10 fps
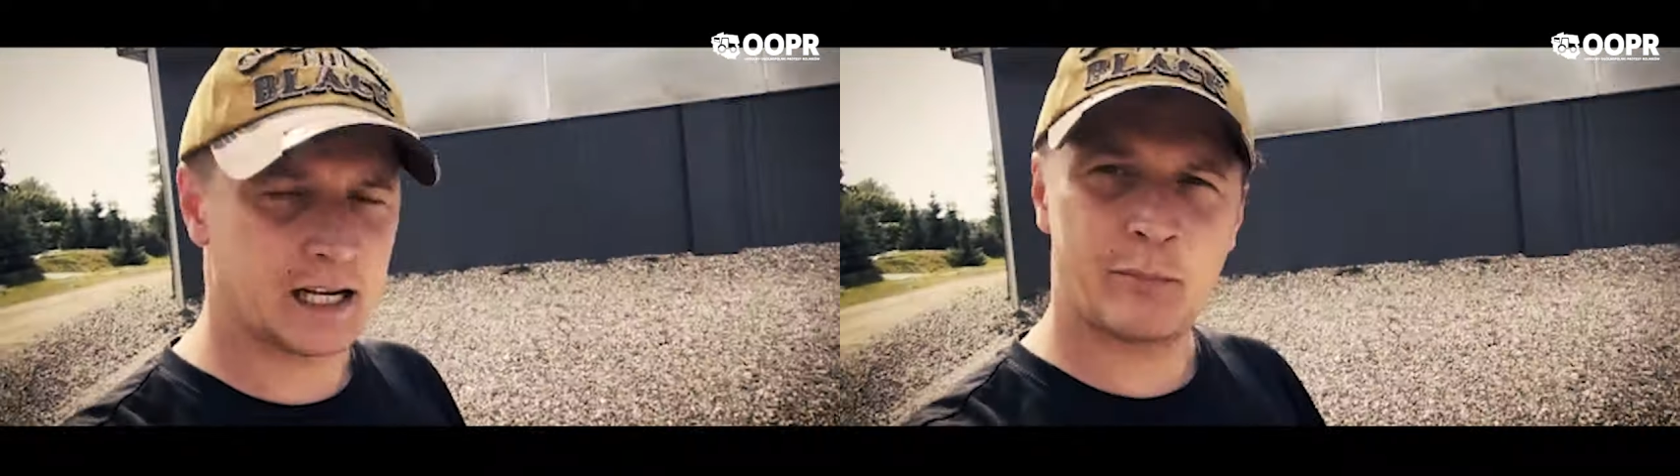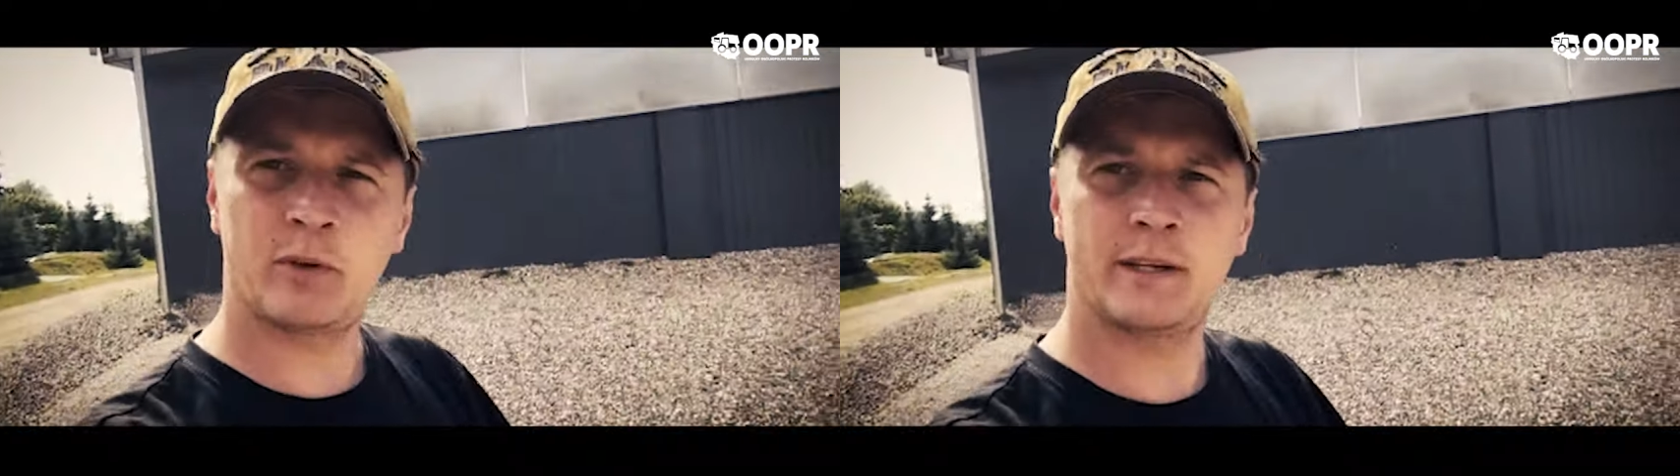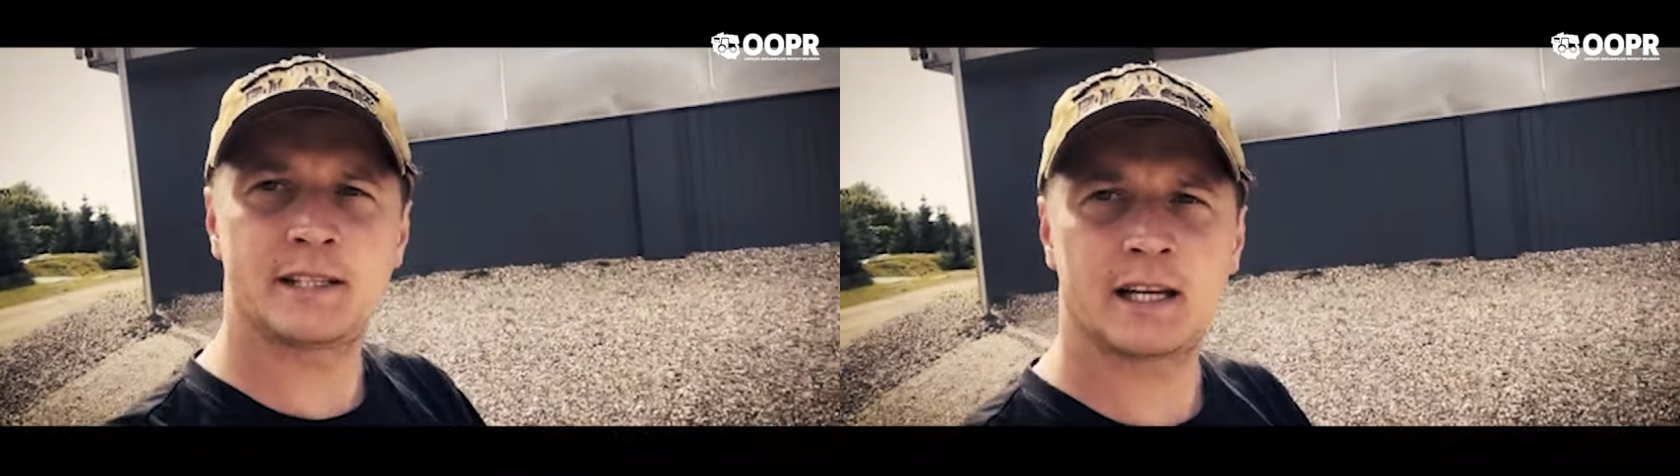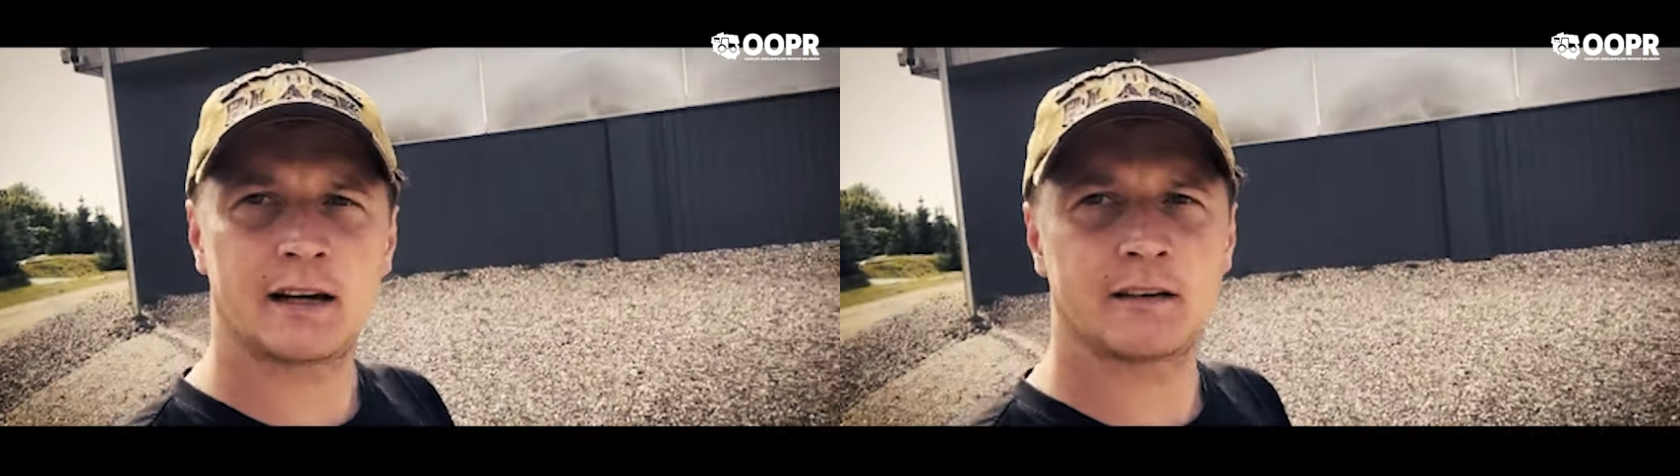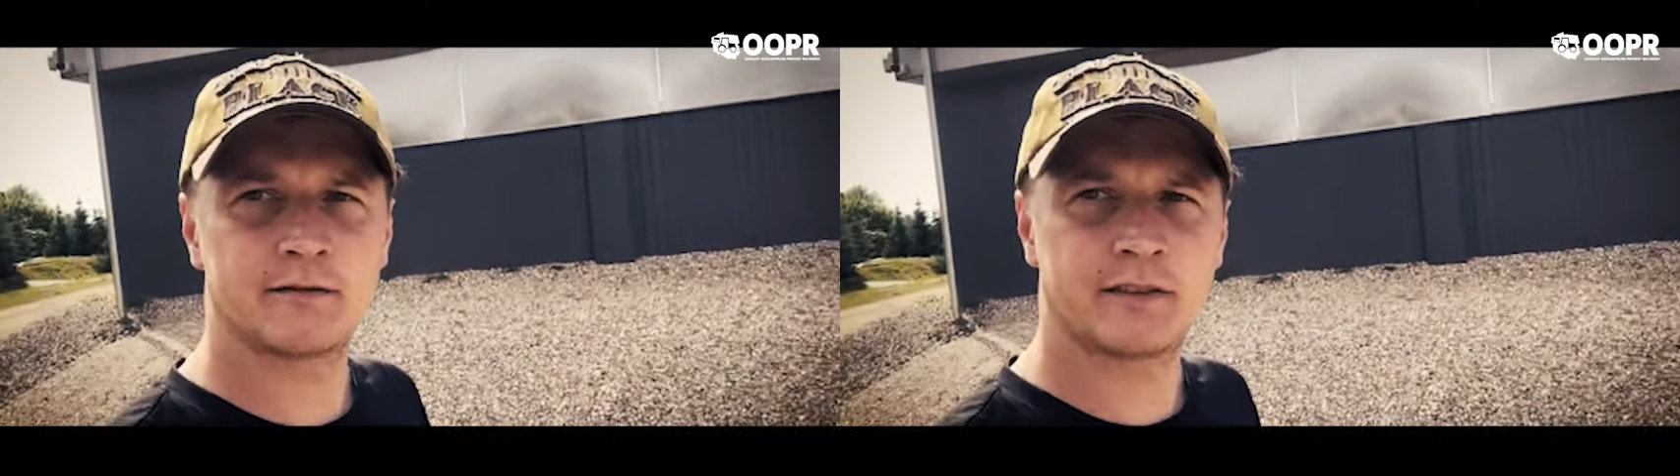a
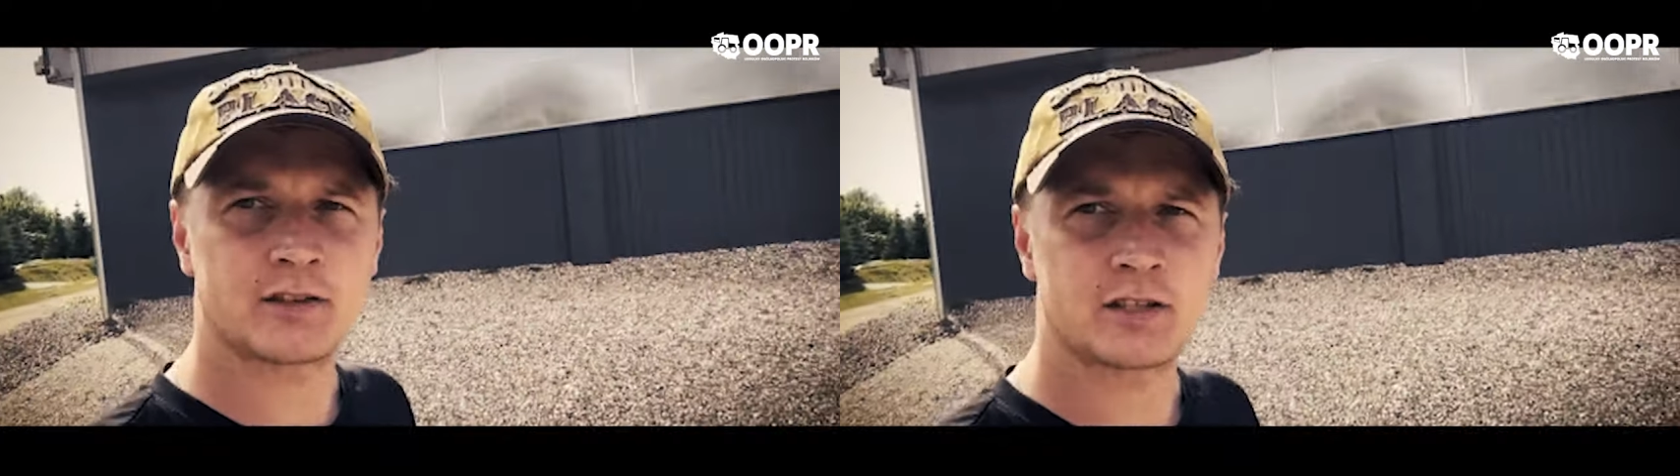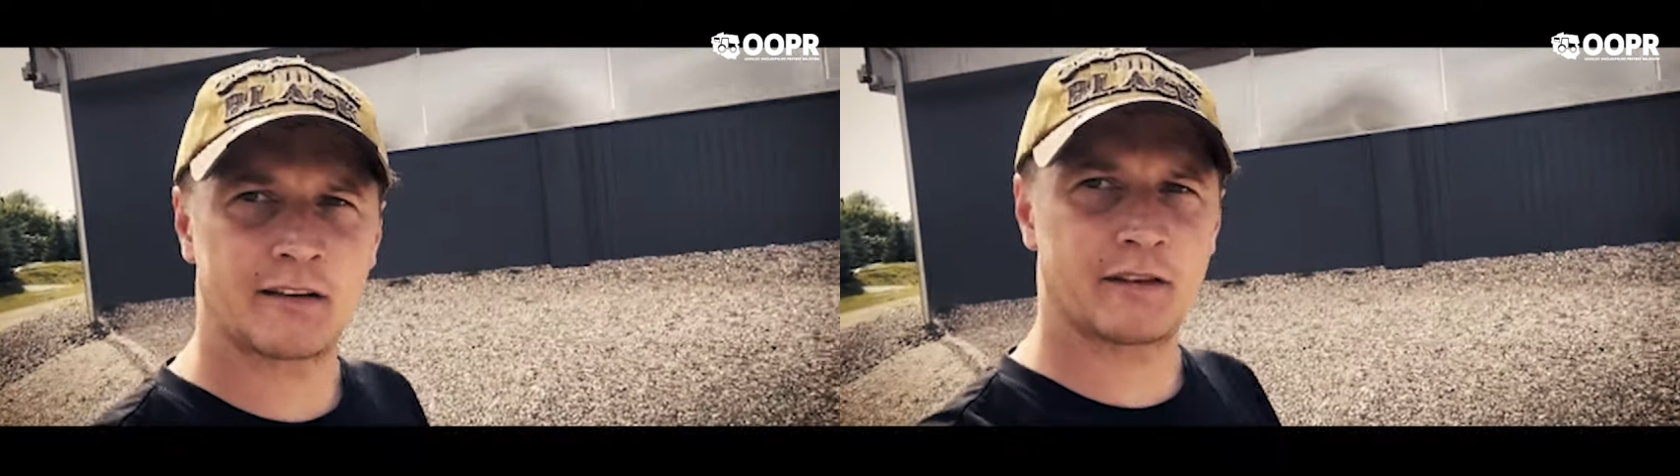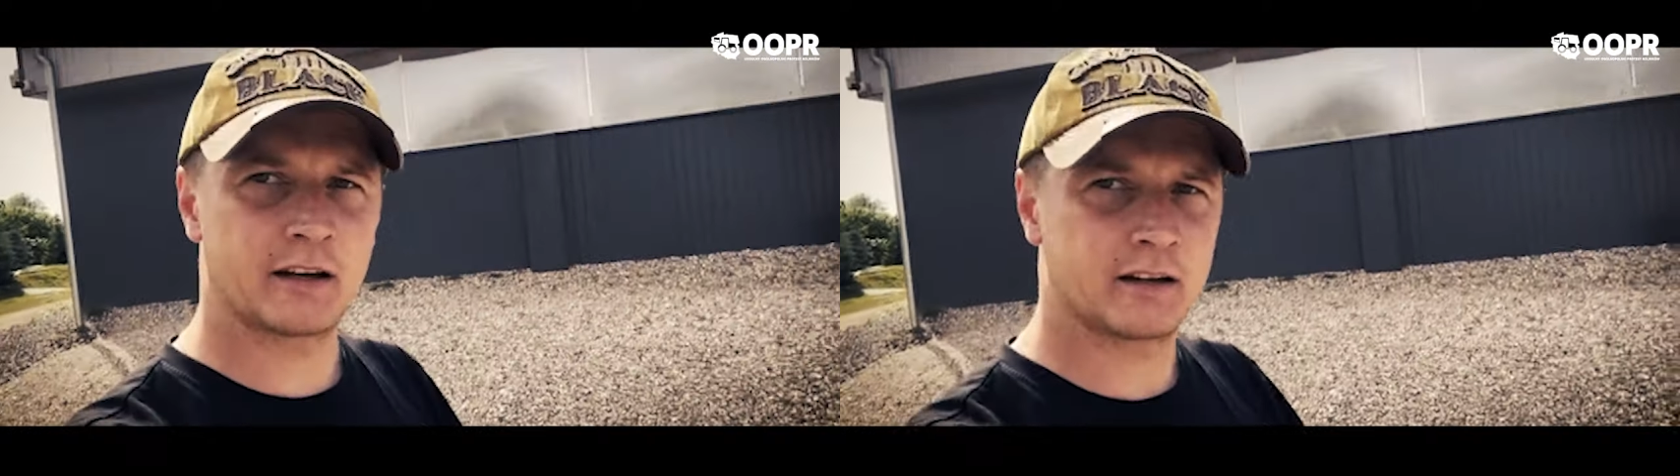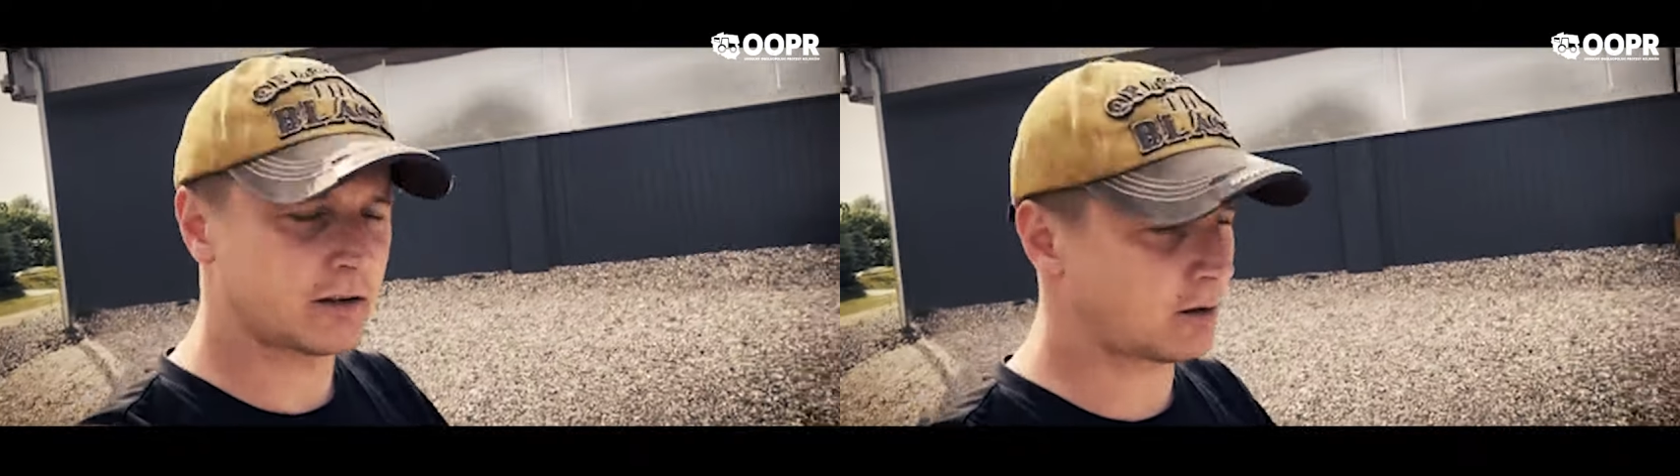policja w Warszawie